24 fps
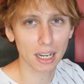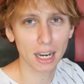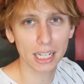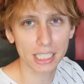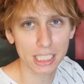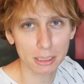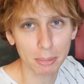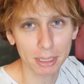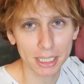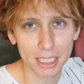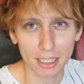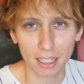が
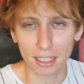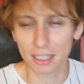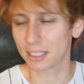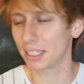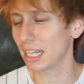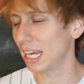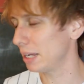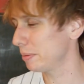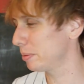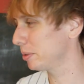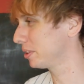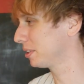始まってから
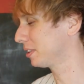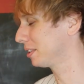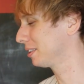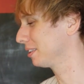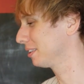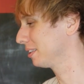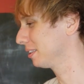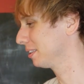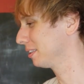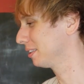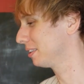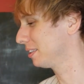だいぶ
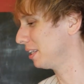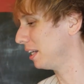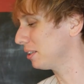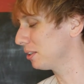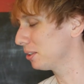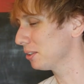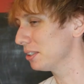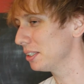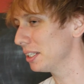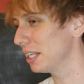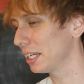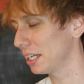経っ
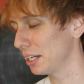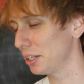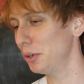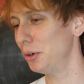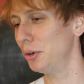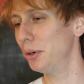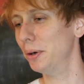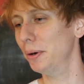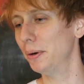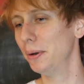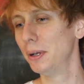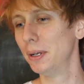てるんだけ
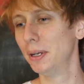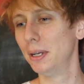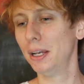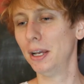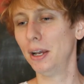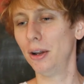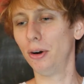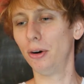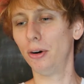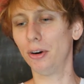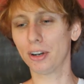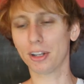ど、
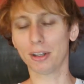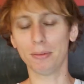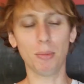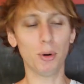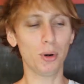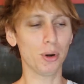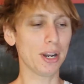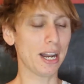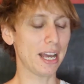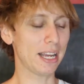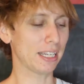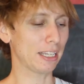俺
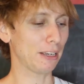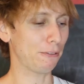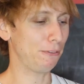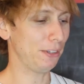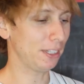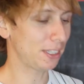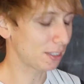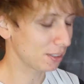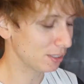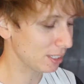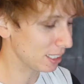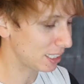もなんか
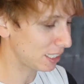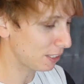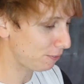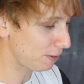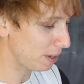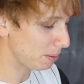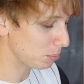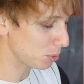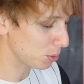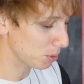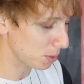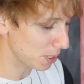
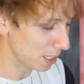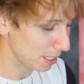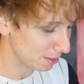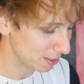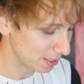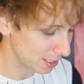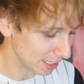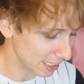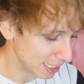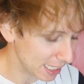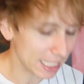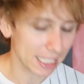
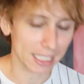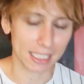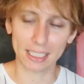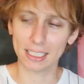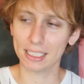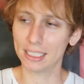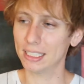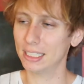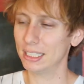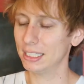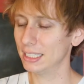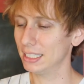フィットネスフェビュアリーに
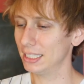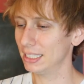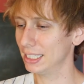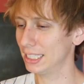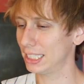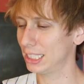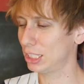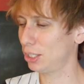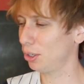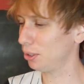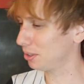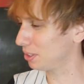
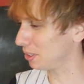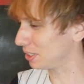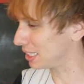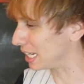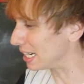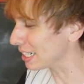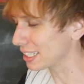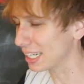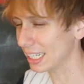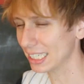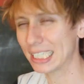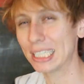ちょっと
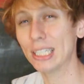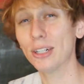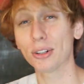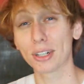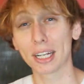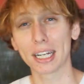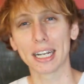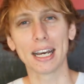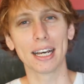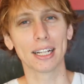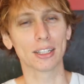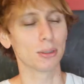参加しよう
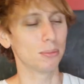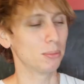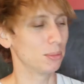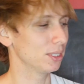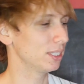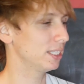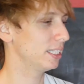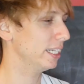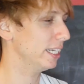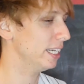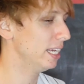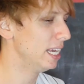かなと思っ
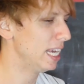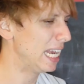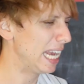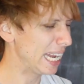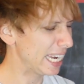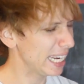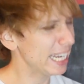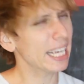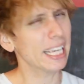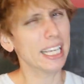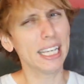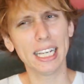て
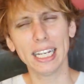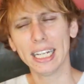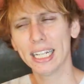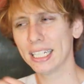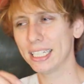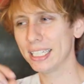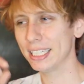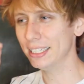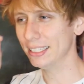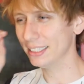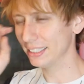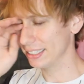ね
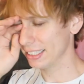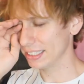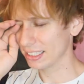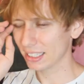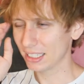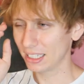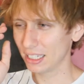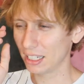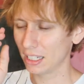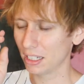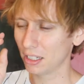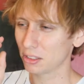
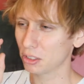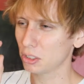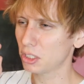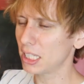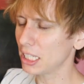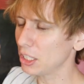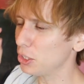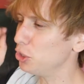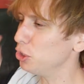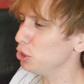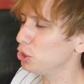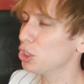そし
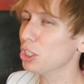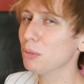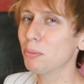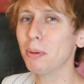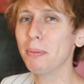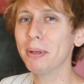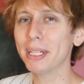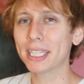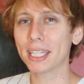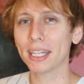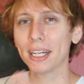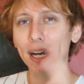て
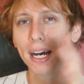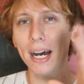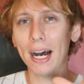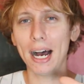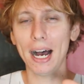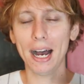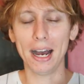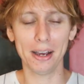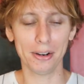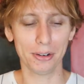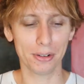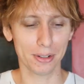YouTube 見た
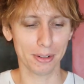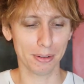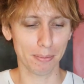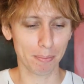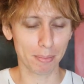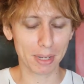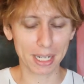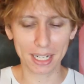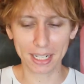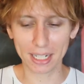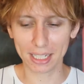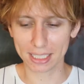らあの
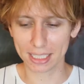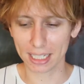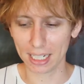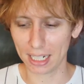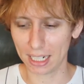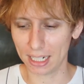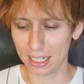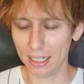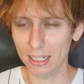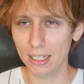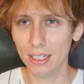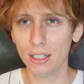みんな
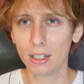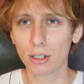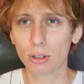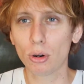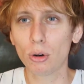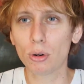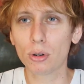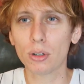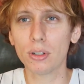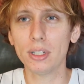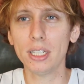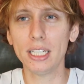さ
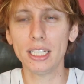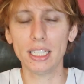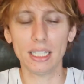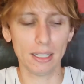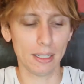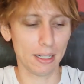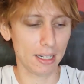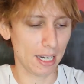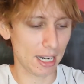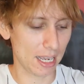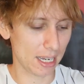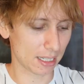ここ
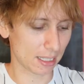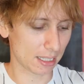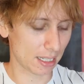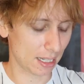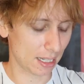になん